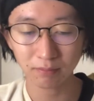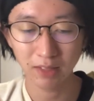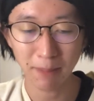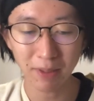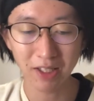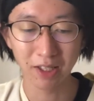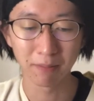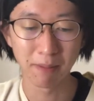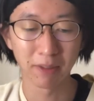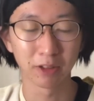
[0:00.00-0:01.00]
やっぱり
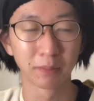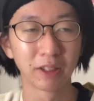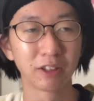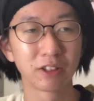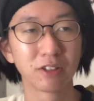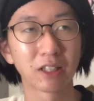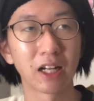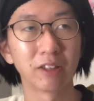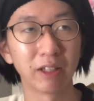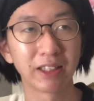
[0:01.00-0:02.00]
メンバーと見ぐりするか
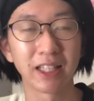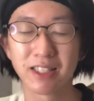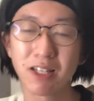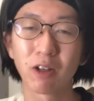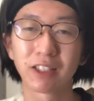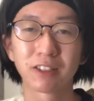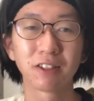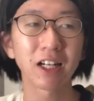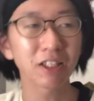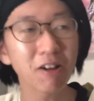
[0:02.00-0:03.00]
らには1対1でお話しす
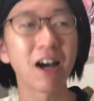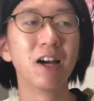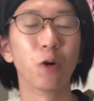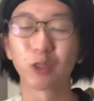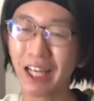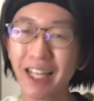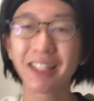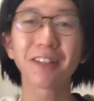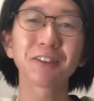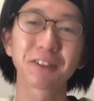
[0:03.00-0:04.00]
るからにはお互
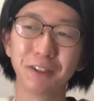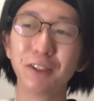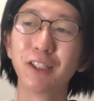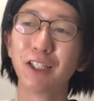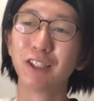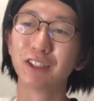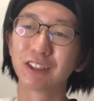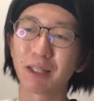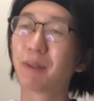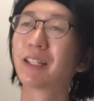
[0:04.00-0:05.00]
い楽しく
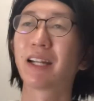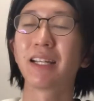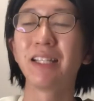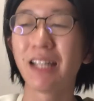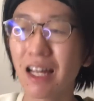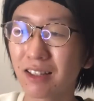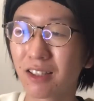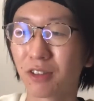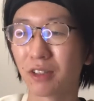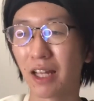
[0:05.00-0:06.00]
喋れたらいいなっ
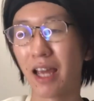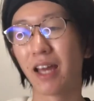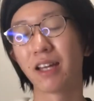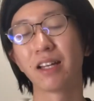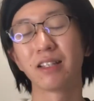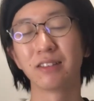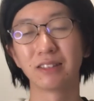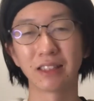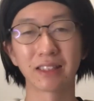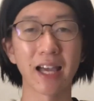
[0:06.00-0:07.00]
ていうのはね
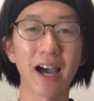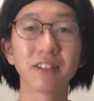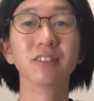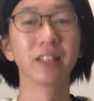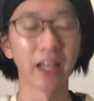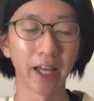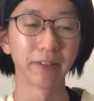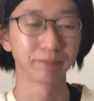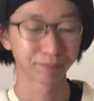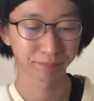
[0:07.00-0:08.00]
絶対あるん
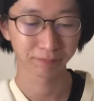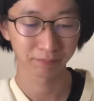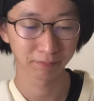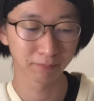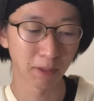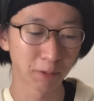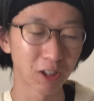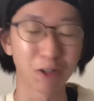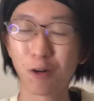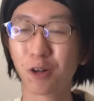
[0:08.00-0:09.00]
で、まあ、僕
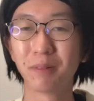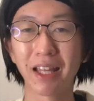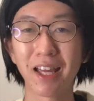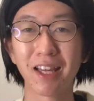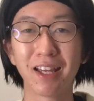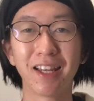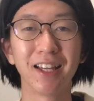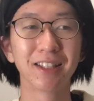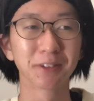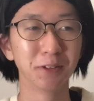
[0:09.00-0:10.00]
は今後もね、
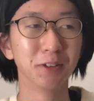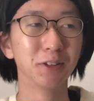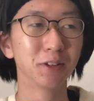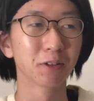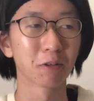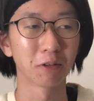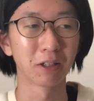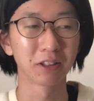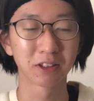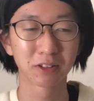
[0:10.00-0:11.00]
えー、そういうところ
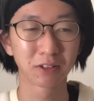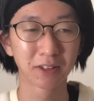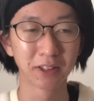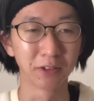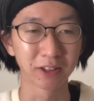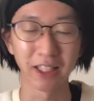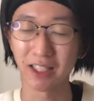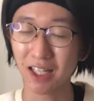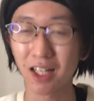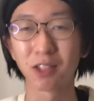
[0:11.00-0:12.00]
は気をつけ
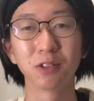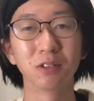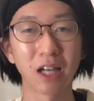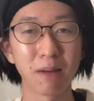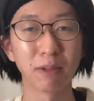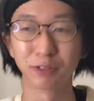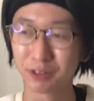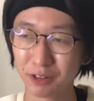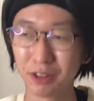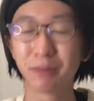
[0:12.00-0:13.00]
ながらというか、まあ、普
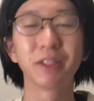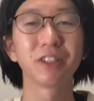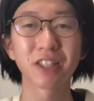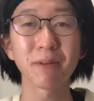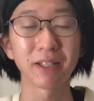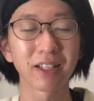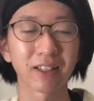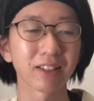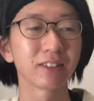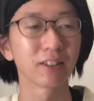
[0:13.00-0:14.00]
通に見ぐりしてればいいだけ
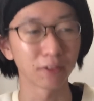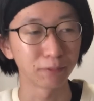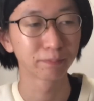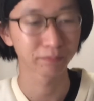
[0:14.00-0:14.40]
なんですけど